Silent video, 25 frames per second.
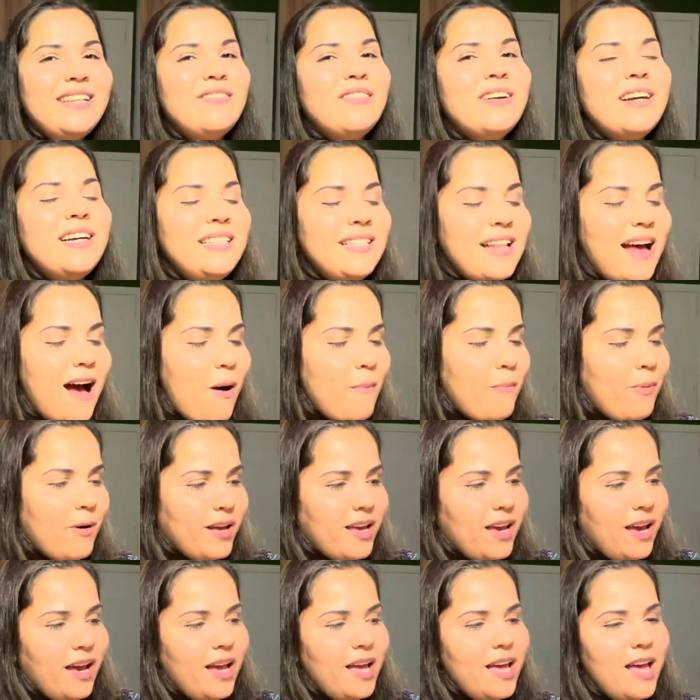do canal,
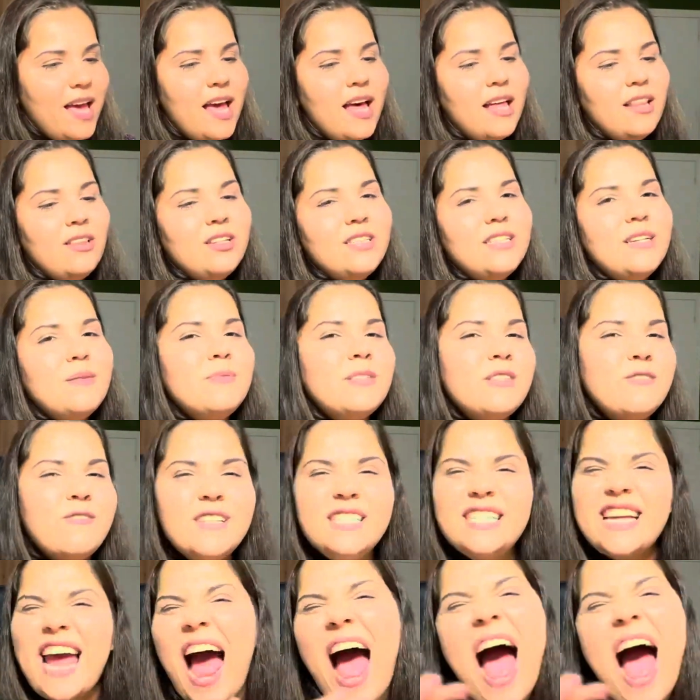porque nós vamos fazer